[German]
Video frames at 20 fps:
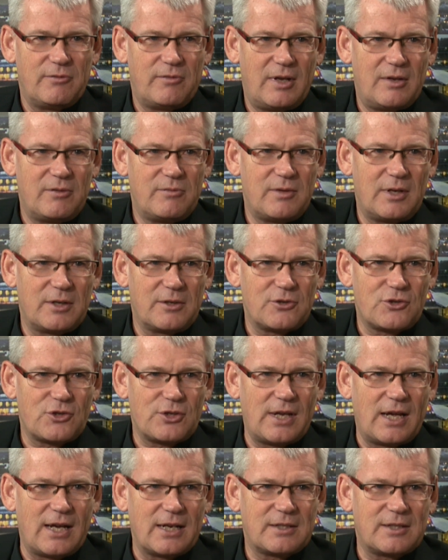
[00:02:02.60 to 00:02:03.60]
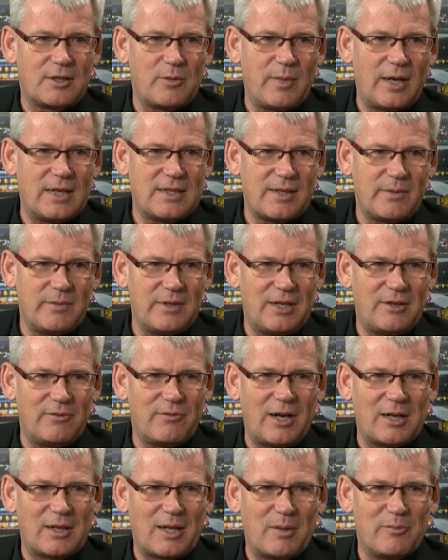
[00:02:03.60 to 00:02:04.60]
werden wir gestärkt gemeinsam in den
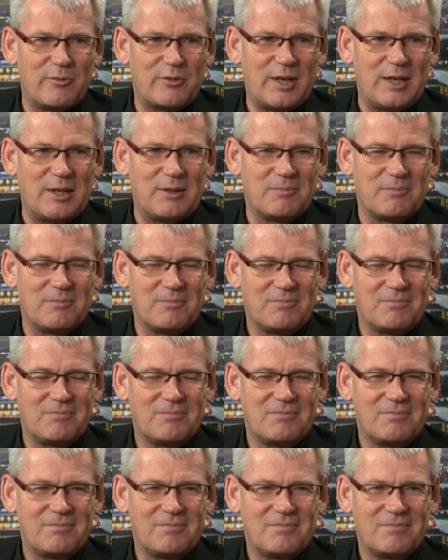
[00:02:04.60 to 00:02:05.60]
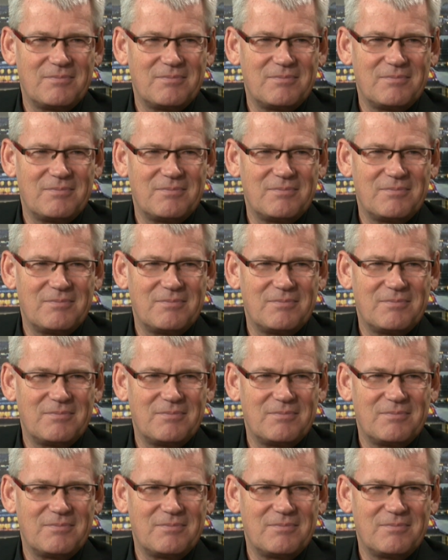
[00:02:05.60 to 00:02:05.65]
Wahlkampf gehen. Wir sind ja